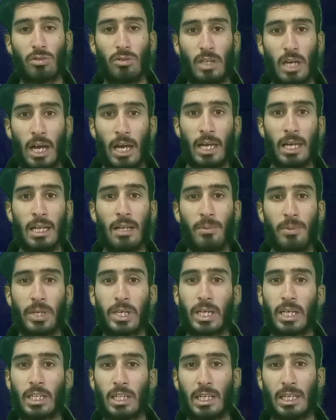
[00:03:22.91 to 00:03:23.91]
को नाअहल भी
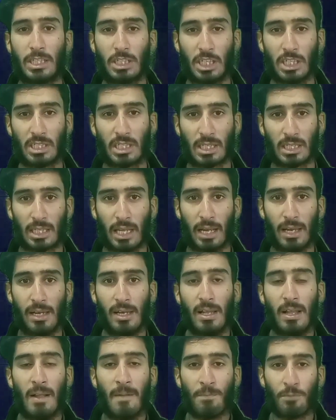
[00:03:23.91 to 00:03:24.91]
कर दिया जा सकता
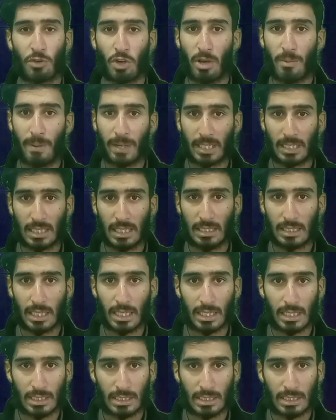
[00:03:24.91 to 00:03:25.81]
है तो ये पाकिस्तान तहरीक